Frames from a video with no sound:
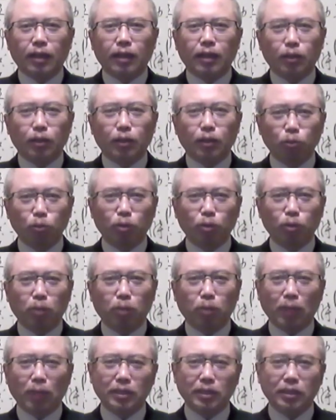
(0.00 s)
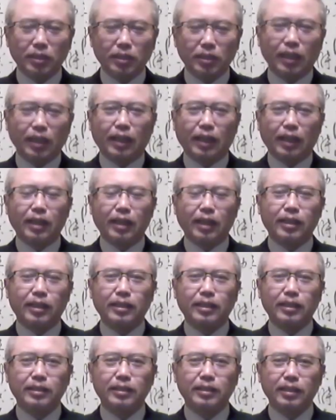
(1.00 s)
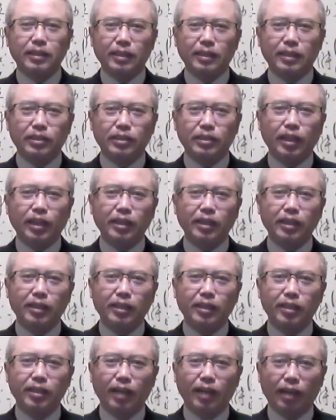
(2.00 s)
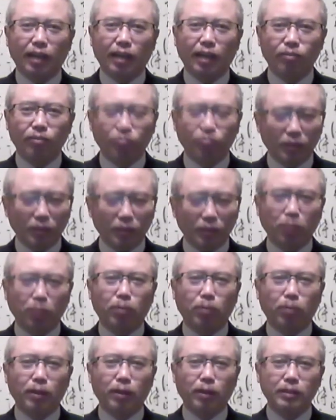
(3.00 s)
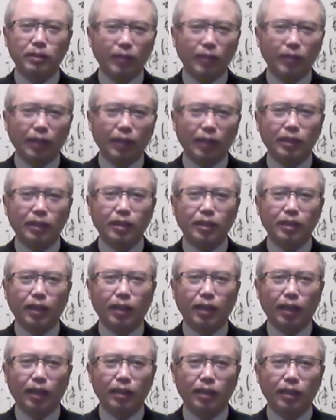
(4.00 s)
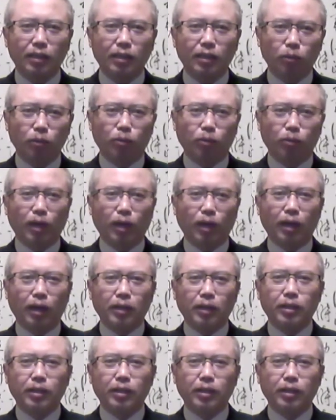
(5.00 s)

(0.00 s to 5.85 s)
那中国和巴基斯坦呢，这个也签订了一个非常大的一个合同啊，